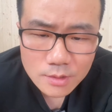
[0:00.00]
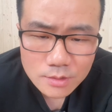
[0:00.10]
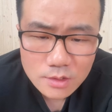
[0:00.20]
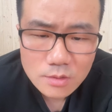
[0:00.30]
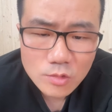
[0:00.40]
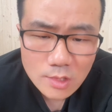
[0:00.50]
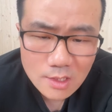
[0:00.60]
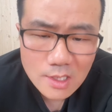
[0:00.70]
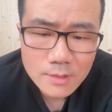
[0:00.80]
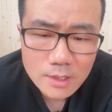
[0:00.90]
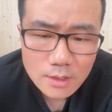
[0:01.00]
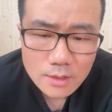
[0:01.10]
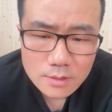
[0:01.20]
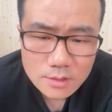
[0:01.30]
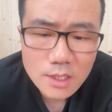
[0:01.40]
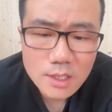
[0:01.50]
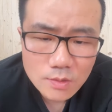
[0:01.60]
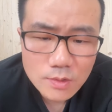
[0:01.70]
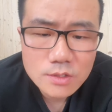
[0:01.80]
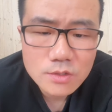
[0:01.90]
字母和大梦这一
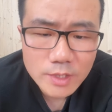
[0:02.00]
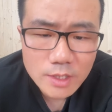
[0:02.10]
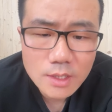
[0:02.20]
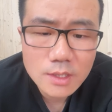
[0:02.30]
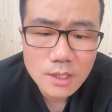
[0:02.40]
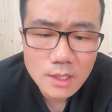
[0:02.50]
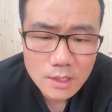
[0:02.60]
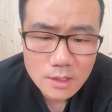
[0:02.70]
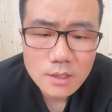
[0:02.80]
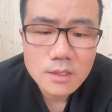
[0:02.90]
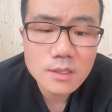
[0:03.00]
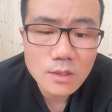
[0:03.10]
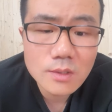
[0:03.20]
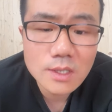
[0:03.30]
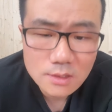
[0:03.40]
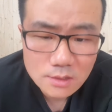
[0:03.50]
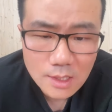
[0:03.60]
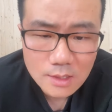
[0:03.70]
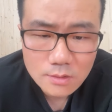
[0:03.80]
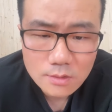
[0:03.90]
对就比这个勾和
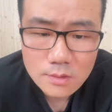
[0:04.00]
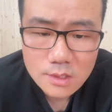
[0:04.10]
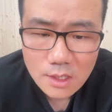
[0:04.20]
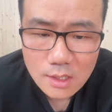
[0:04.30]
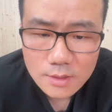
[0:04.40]
鲨都都强。